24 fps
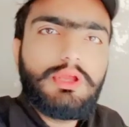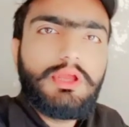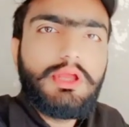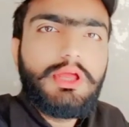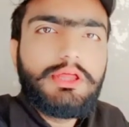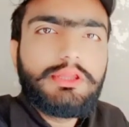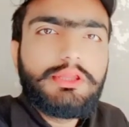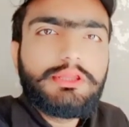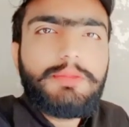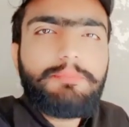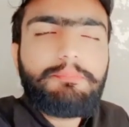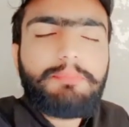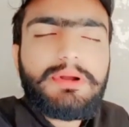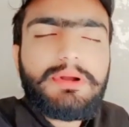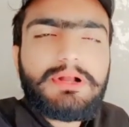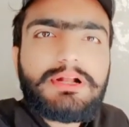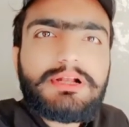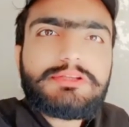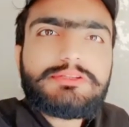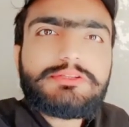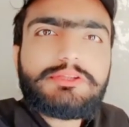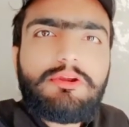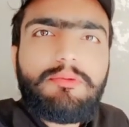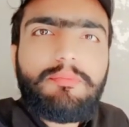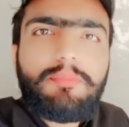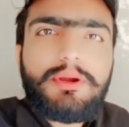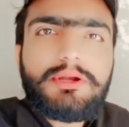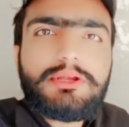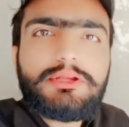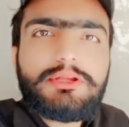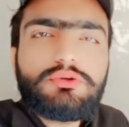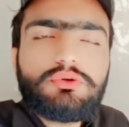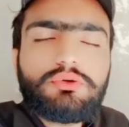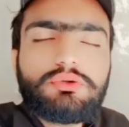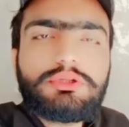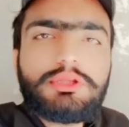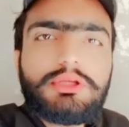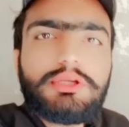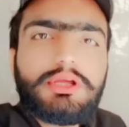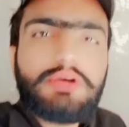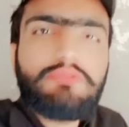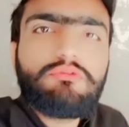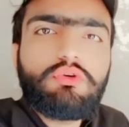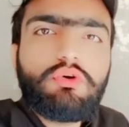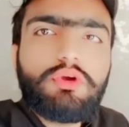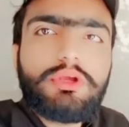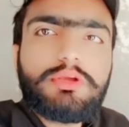सी पंकज त्रिपाठी जो होते हैं ना वो एक